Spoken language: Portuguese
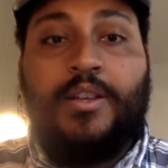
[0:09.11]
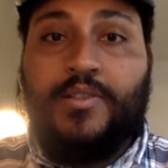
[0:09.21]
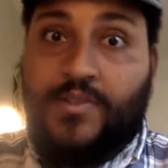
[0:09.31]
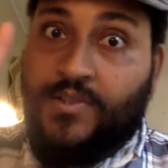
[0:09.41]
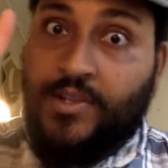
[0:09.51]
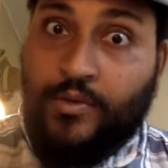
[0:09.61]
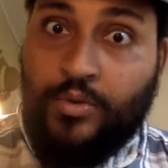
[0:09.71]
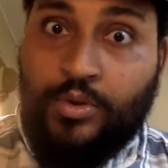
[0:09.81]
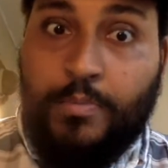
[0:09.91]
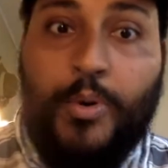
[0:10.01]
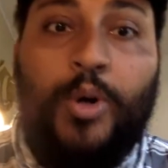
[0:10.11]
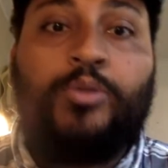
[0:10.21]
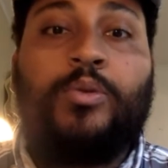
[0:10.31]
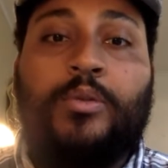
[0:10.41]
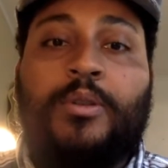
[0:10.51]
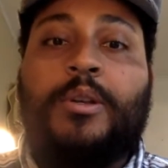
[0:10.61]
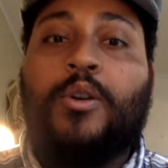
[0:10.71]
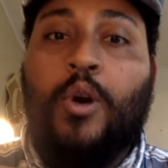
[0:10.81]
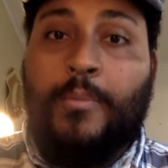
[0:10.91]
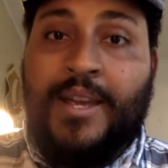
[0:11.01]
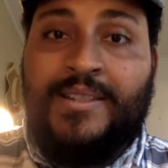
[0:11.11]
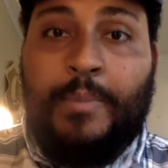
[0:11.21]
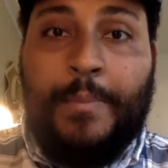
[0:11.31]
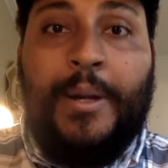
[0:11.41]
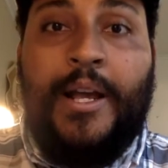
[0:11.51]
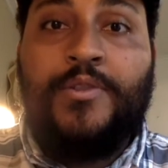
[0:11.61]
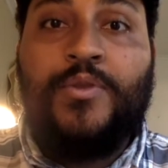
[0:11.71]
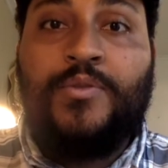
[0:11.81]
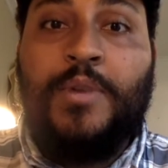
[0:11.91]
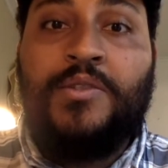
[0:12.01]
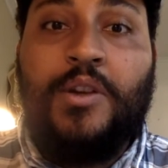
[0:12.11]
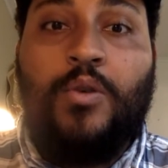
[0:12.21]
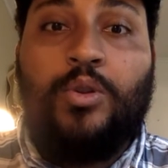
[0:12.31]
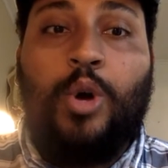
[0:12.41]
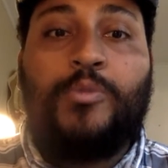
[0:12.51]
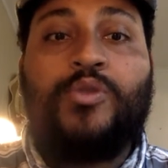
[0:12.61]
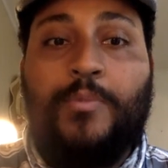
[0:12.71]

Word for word: Segundo ponto, comece a preparar seus meios econômicos,